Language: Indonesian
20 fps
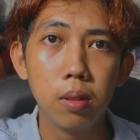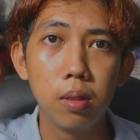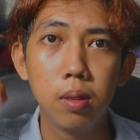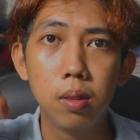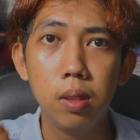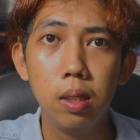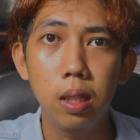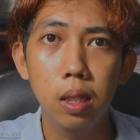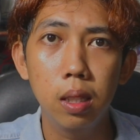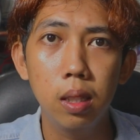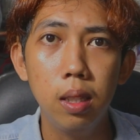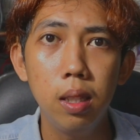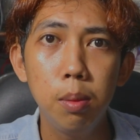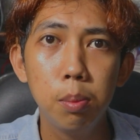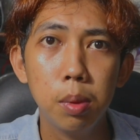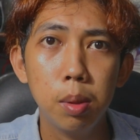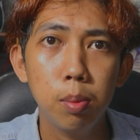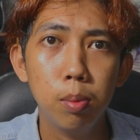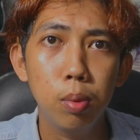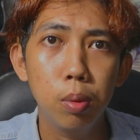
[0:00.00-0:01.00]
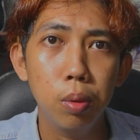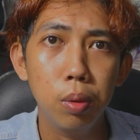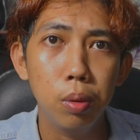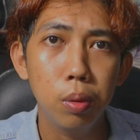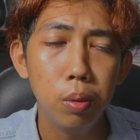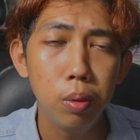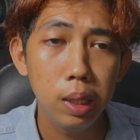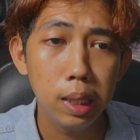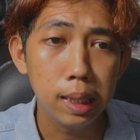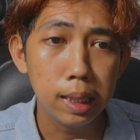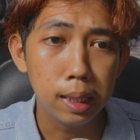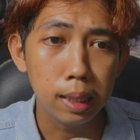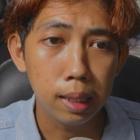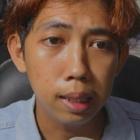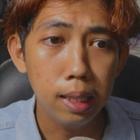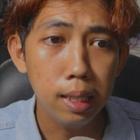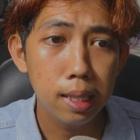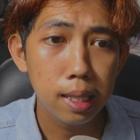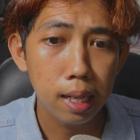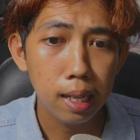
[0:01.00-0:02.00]
Si Nick membunuh
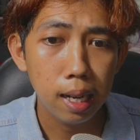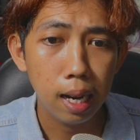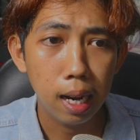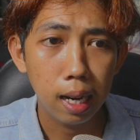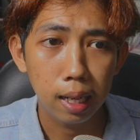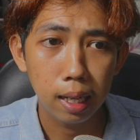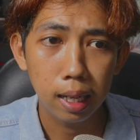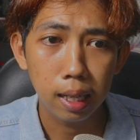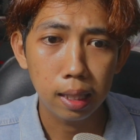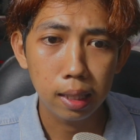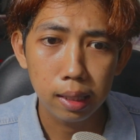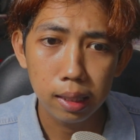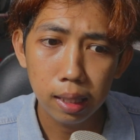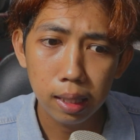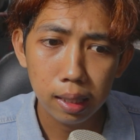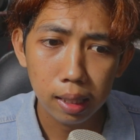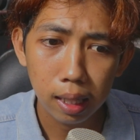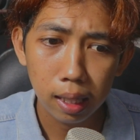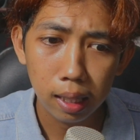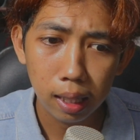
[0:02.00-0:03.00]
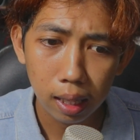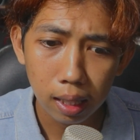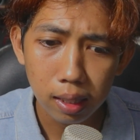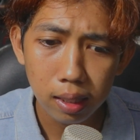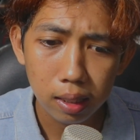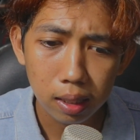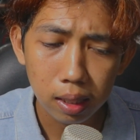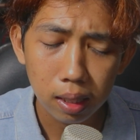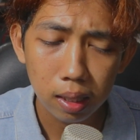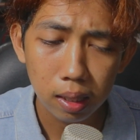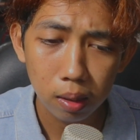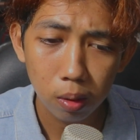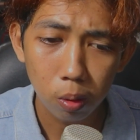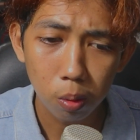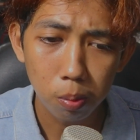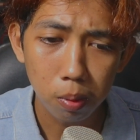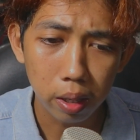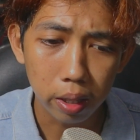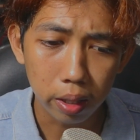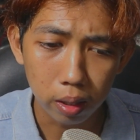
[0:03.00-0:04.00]
istri dan anaknya kakaknya.
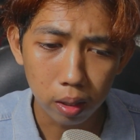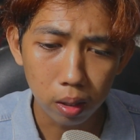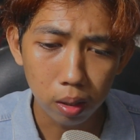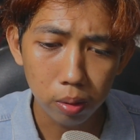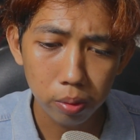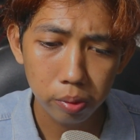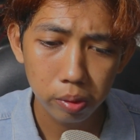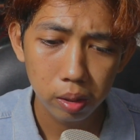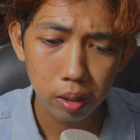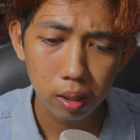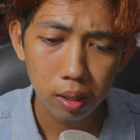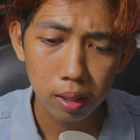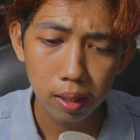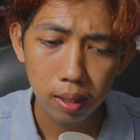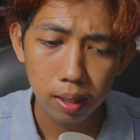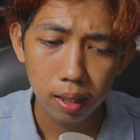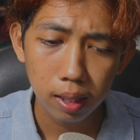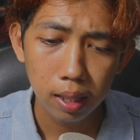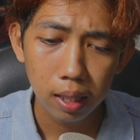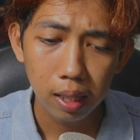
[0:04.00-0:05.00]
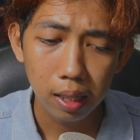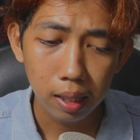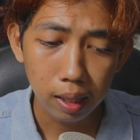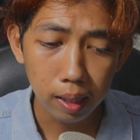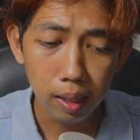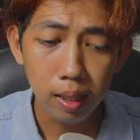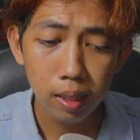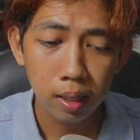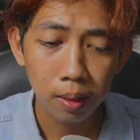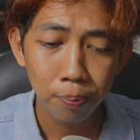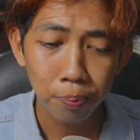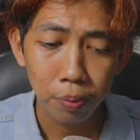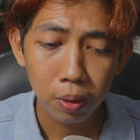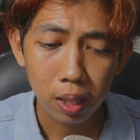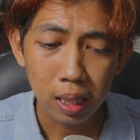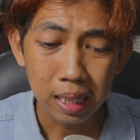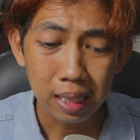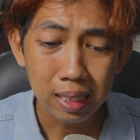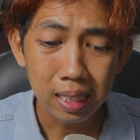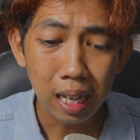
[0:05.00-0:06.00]
Oh my love. Nick,
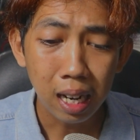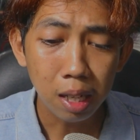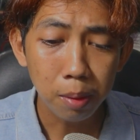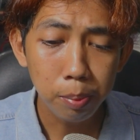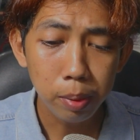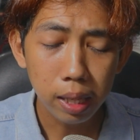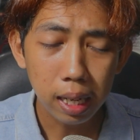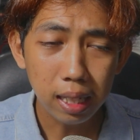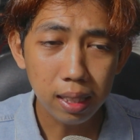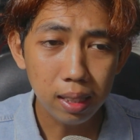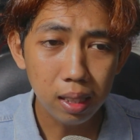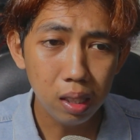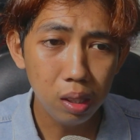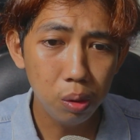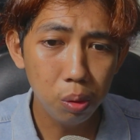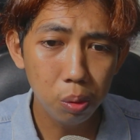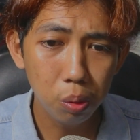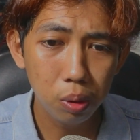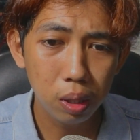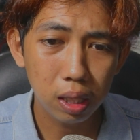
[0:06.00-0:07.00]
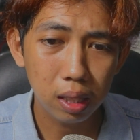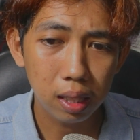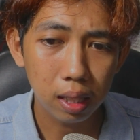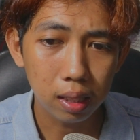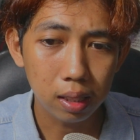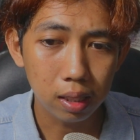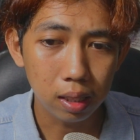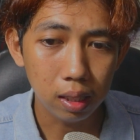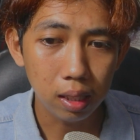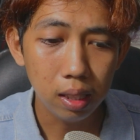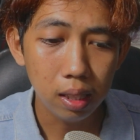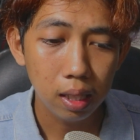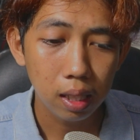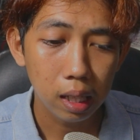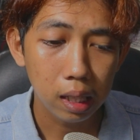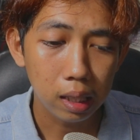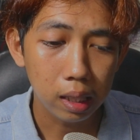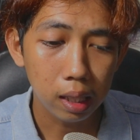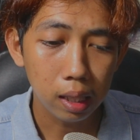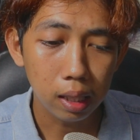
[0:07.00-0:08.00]
jangan bilang gitu kata si
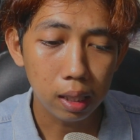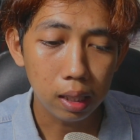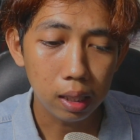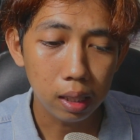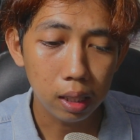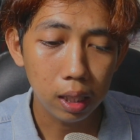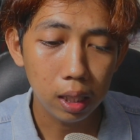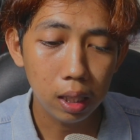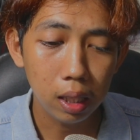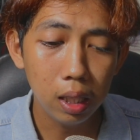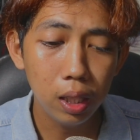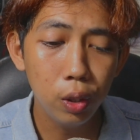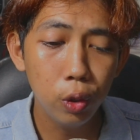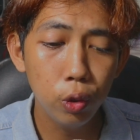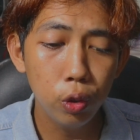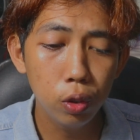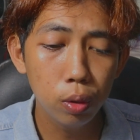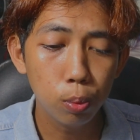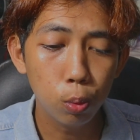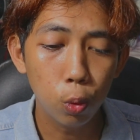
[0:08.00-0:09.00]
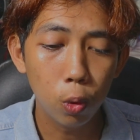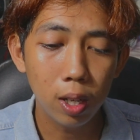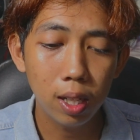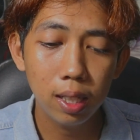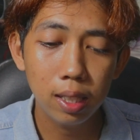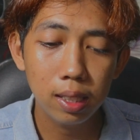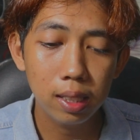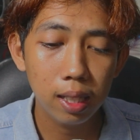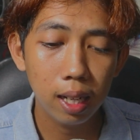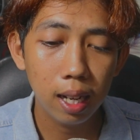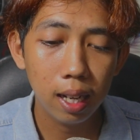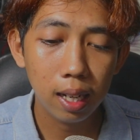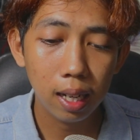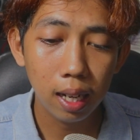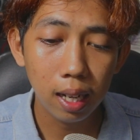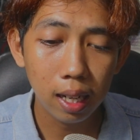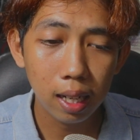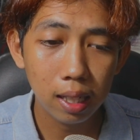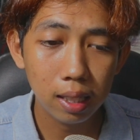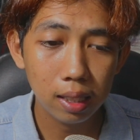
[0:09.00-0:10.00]
Lily. Itu semua
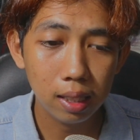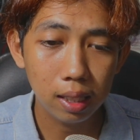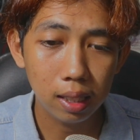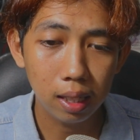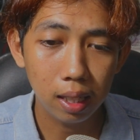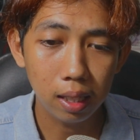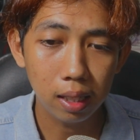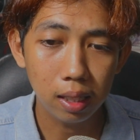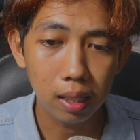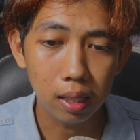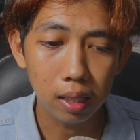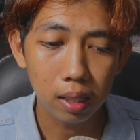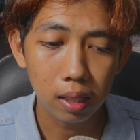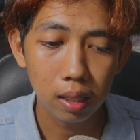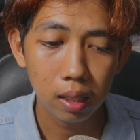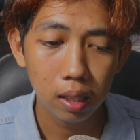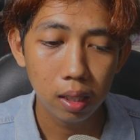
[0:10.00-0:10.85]
kecelakaan katanya.